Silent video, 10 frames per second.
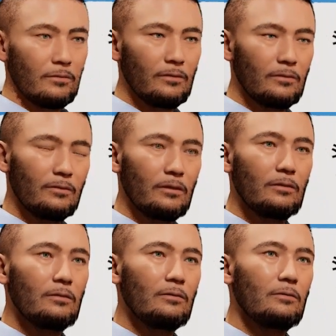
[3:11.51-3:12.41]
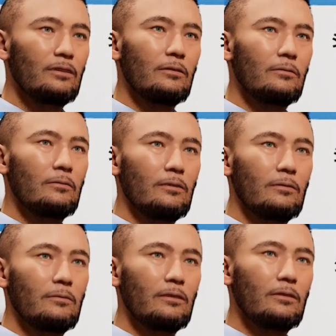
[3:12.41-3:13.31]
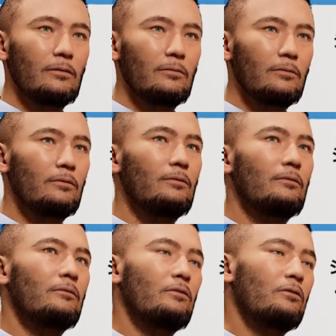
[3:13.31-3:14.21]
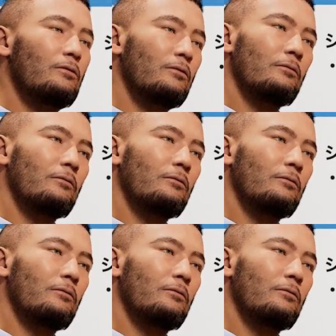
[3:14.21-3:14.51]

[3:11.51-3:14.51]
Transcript: 実際にそちらの エヌディーアイ のソースを